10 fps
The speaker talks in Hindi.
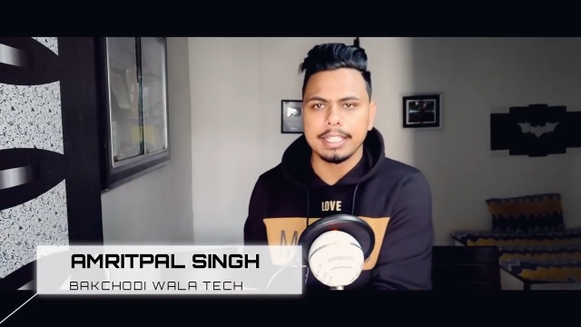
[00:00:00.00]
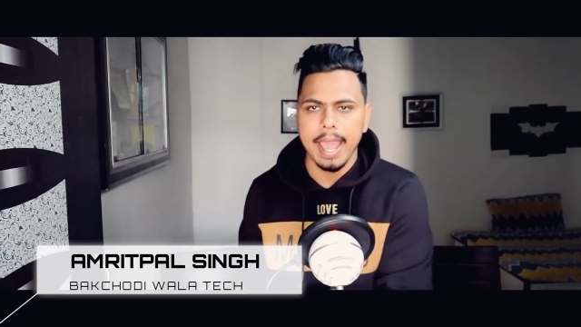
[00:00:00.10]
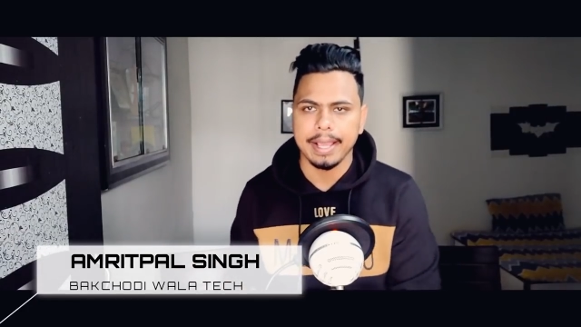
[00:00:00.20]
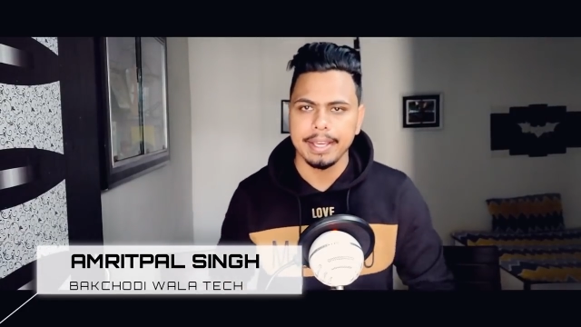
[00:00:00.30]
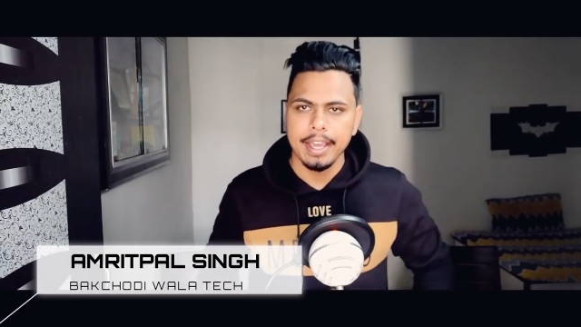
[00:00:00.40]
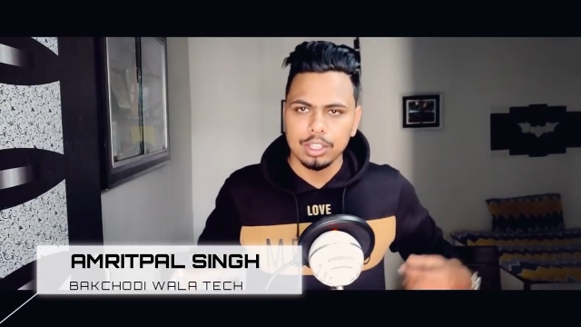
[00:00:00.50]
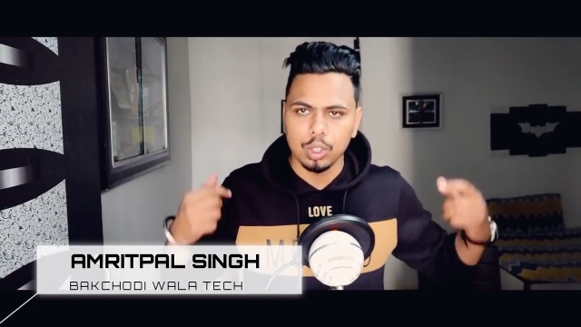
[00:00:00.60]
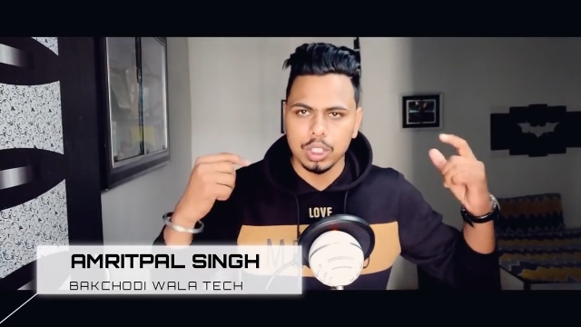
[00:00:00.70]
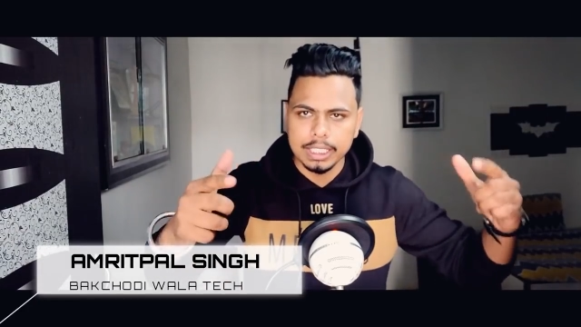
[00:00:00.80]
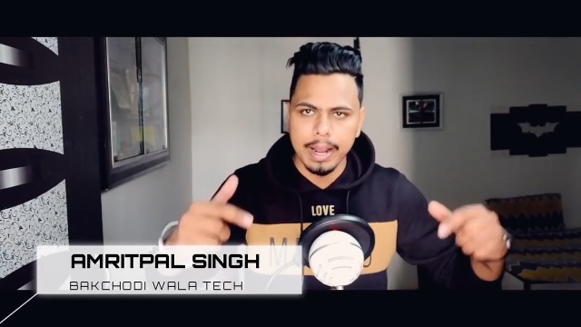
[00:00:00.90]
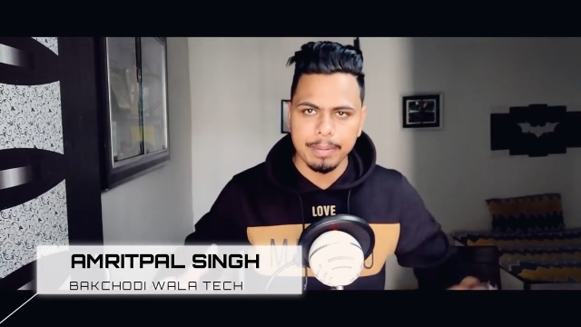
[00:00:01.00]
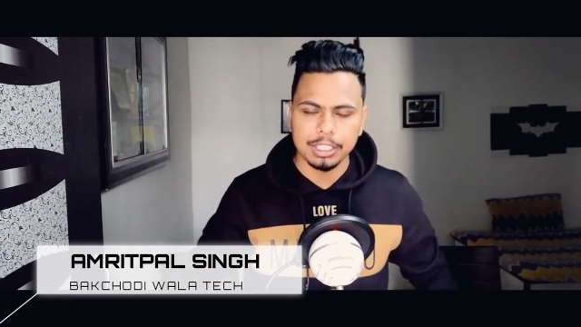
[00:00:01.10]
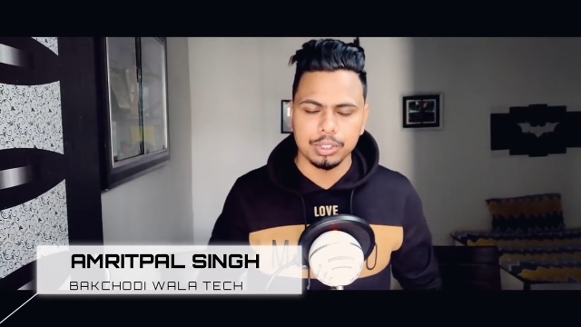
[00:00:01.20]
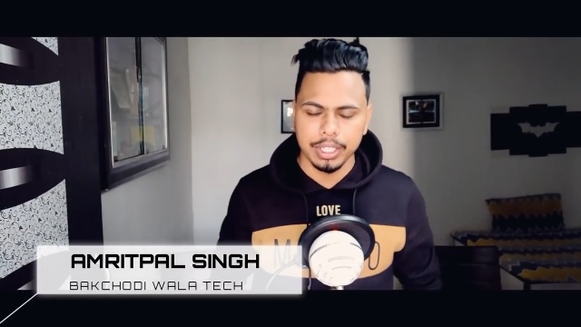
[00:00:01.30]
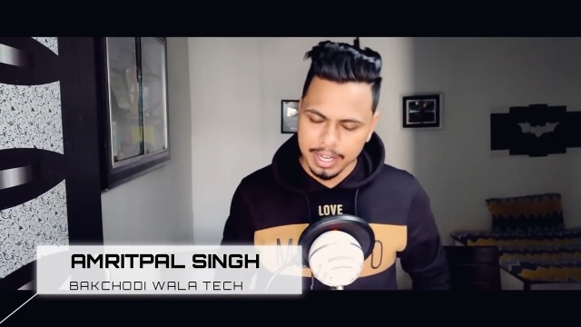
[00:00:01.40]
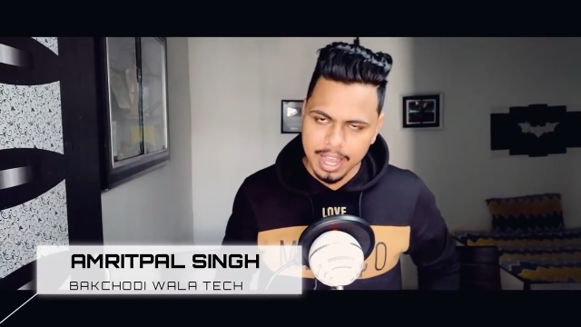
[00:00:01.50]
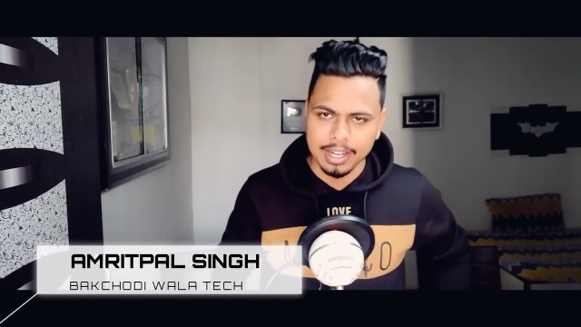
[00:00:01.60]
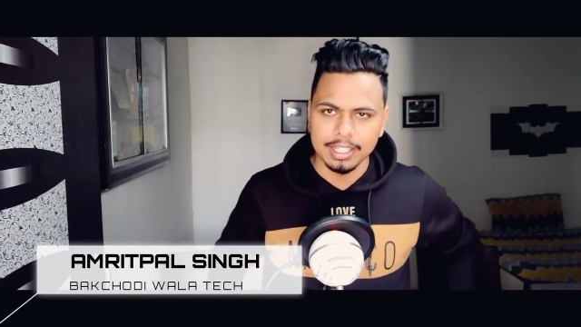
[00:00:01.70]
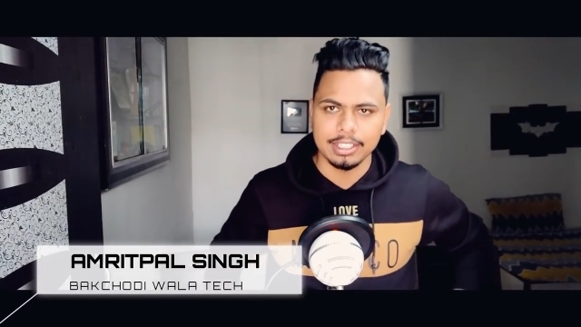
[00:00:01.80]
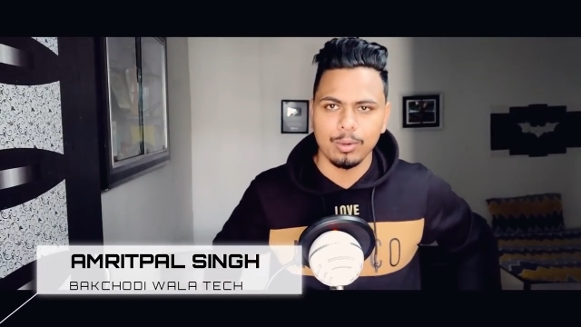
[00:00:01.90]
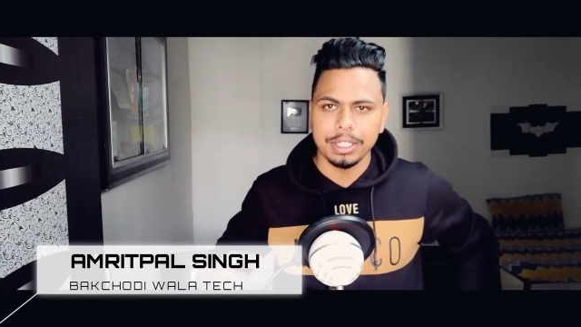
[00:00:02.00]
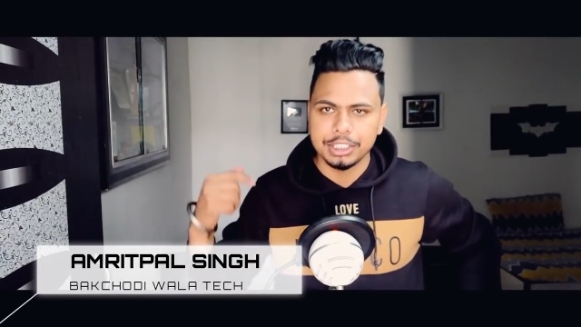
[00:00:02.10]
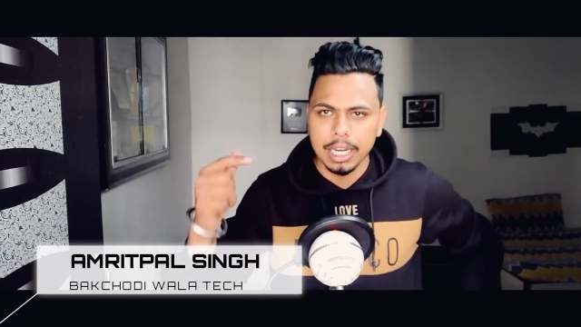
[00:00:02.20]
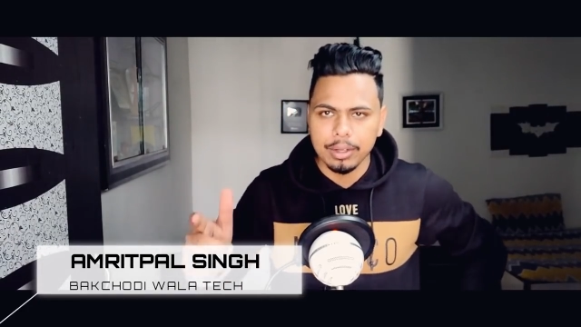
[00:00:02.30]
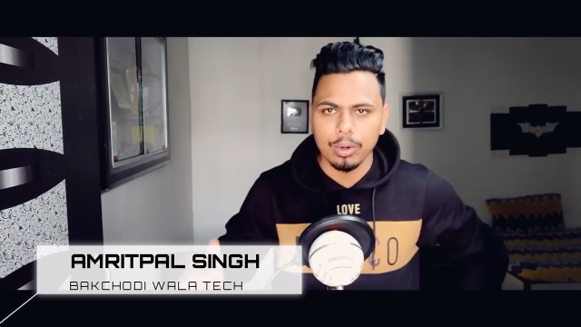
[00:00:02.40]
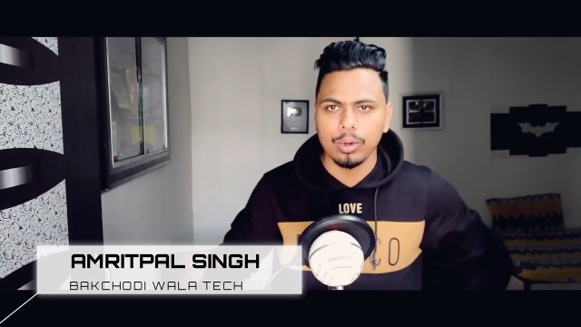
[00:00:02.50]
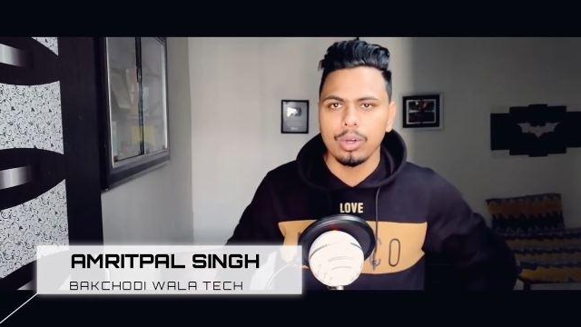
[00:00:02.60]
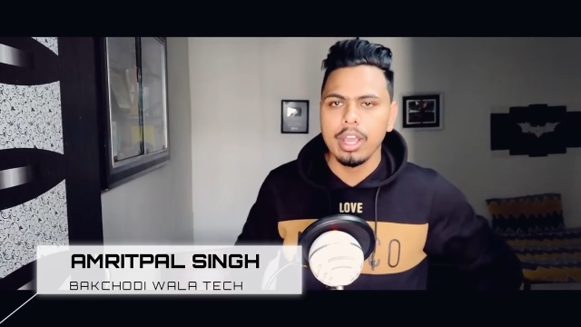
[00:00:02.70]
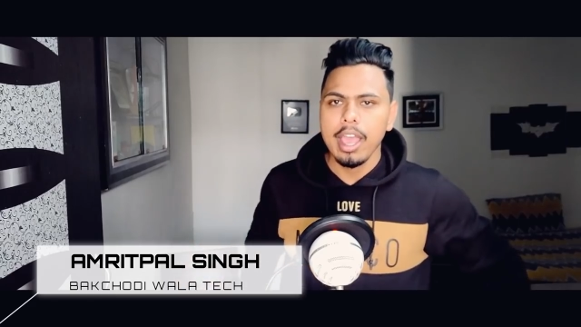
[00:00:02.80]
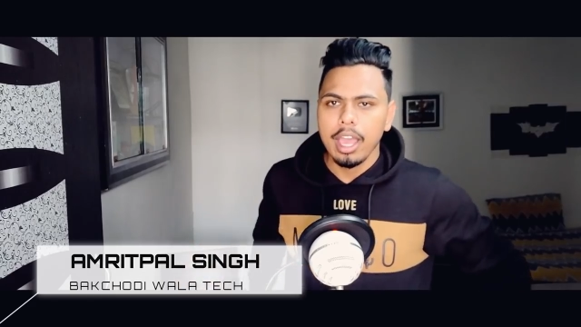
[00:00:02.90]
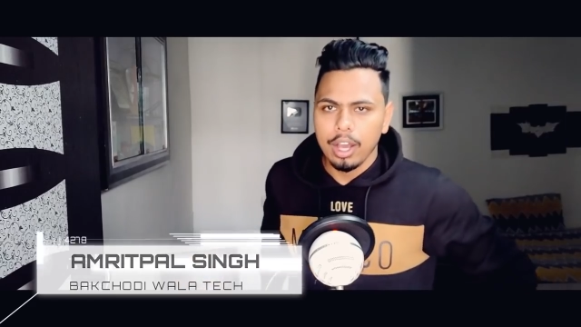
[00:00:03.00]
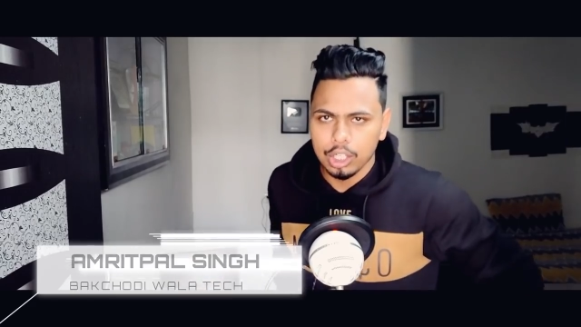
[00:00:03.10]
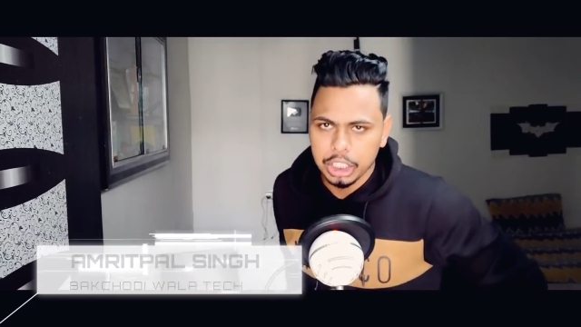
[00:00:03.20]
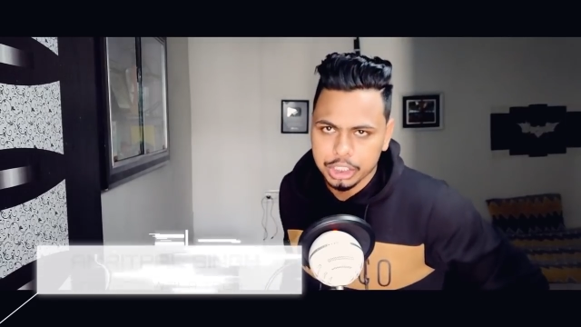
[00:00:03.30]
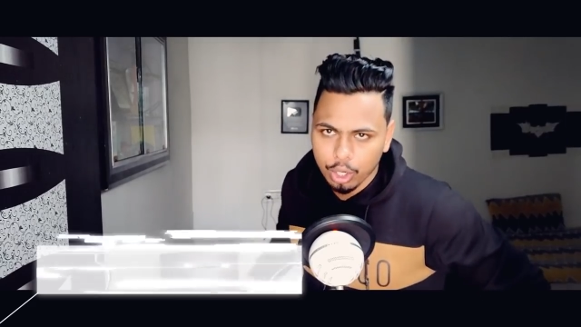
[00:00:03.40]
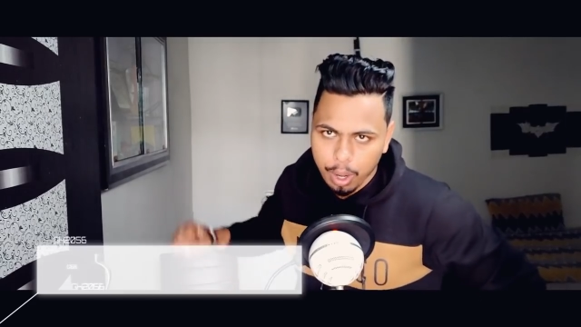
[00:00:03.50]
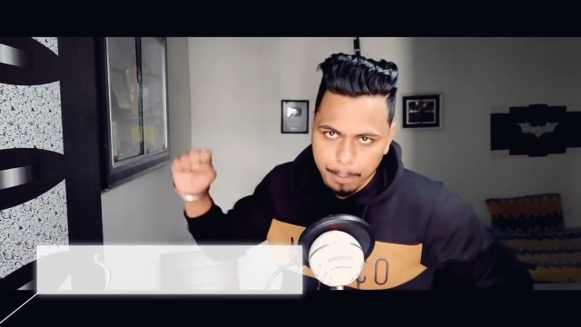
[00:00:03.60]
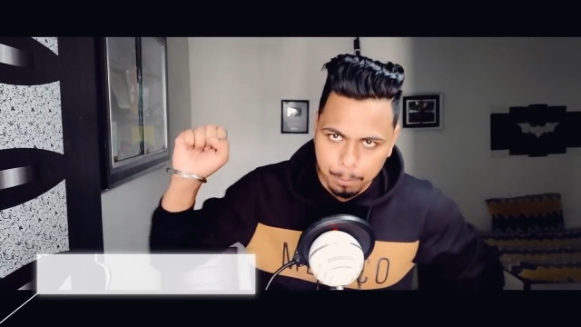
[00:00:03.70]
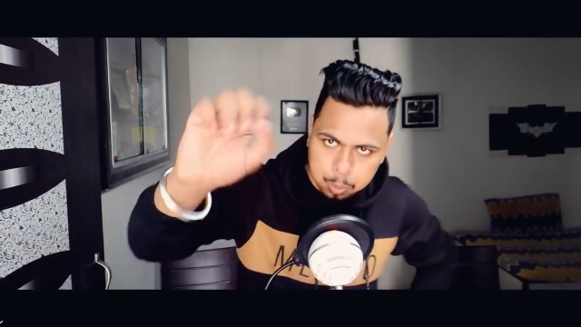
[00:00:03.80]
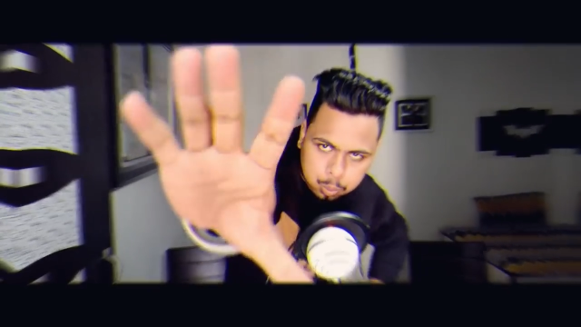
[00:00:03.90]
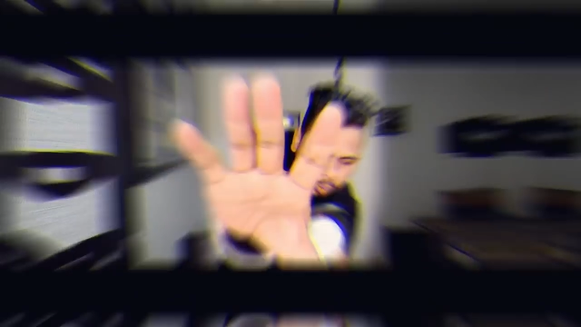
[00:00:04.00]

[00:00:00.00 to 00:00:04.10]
टैक तो ज्यादा टाइम कर चुकी है ना करते हुए चल गुरु हो जाए शुरू